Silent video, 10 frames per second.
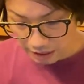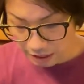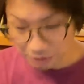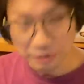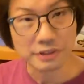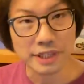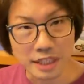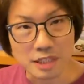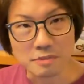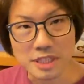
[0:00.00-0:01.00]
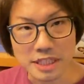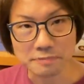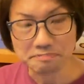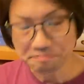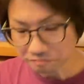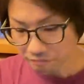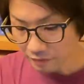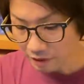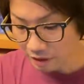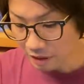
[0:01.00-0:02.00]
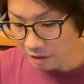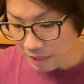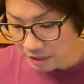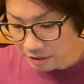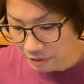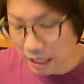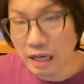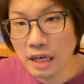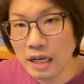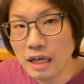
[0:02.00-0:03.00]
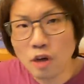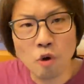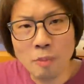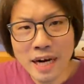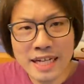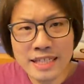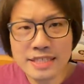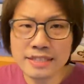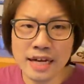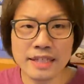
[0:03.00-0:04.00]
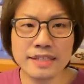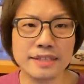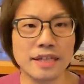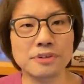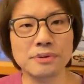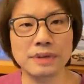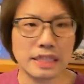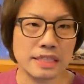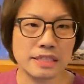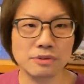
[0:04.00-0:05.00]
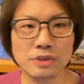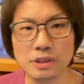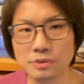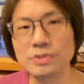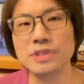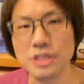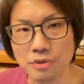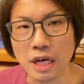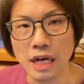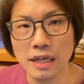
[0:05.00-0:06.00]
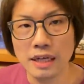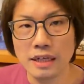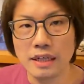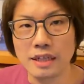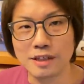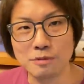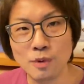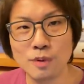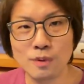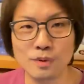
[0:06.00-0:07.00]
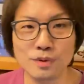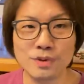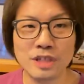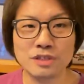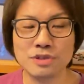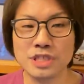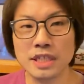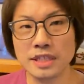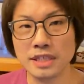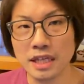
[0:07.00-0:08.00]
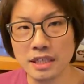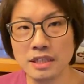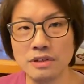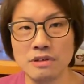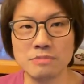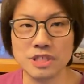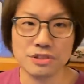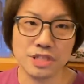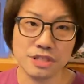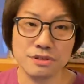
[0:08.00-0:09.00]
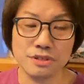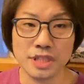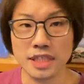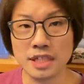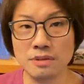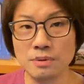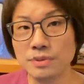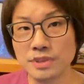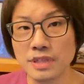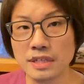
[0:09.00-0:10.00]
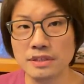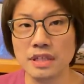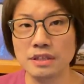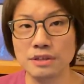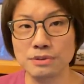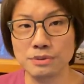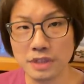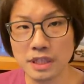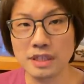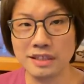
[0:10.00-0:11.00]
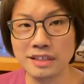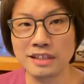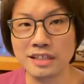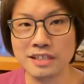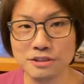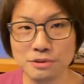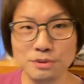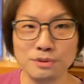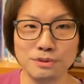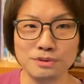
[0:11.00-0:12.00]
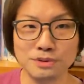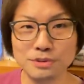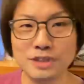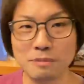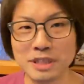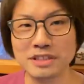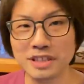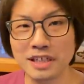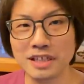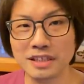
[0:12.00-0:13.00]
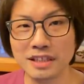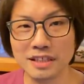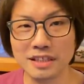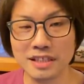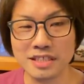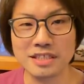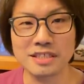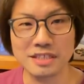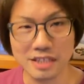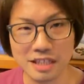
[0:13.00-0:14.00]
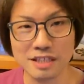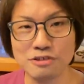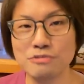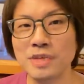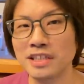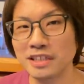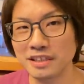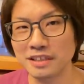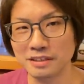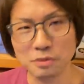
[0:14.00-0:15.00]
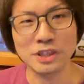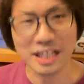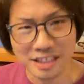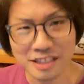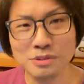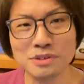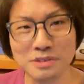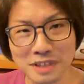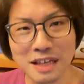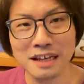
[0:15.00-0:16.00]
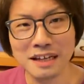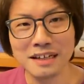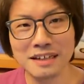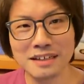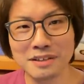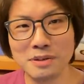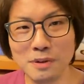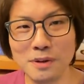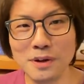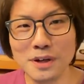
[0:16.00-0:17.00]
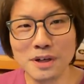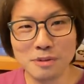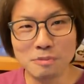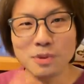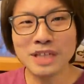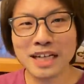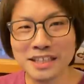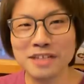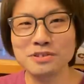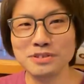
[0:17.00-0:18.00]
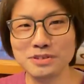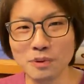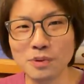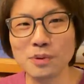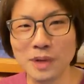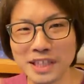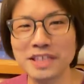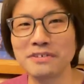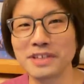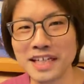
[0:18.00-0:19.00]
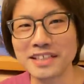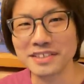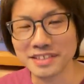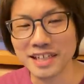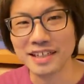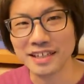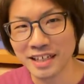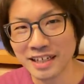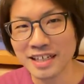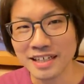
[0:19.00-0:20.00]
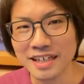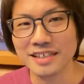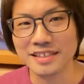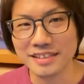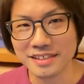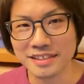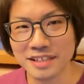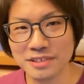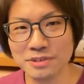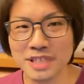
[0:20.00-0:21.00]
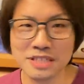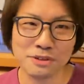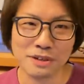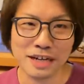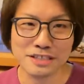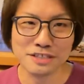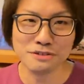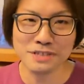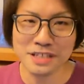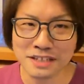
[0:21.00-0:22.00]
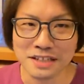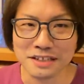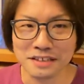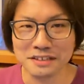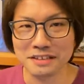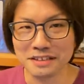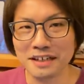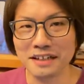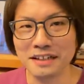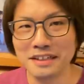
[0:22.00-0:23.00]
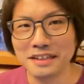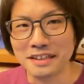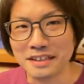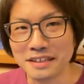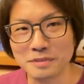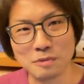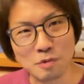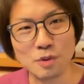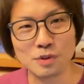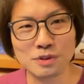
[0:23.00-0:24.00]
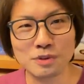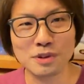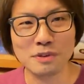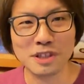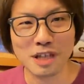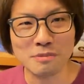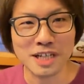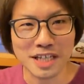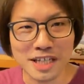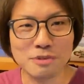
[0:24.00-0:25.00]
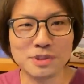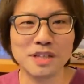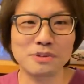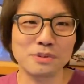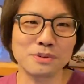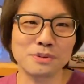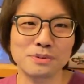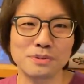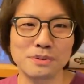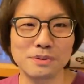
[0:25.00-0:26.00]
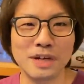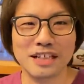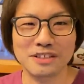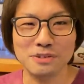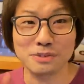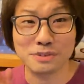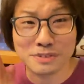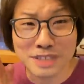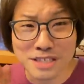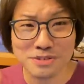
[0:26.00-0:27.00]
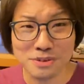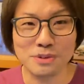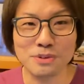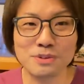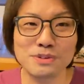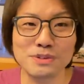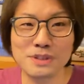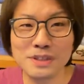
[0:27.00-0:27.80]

なんとなく選んでみました。で、まずは、小林武史さんというアレンジャーの方ご存知でしょうか。もう言わずと知れた最近ではミスチル、サザンオールスターズなんていうので、えー、アレンジの方をすごく活発にやられてらっしゃって、有名、もう大ヒットですよね。僕が語るほどの方ではないんですが、彼が活動最初期のはちじゅうねんだいにやっていた、もう僕にとっては田村恵里子さんという曲のあ曲歌手の曲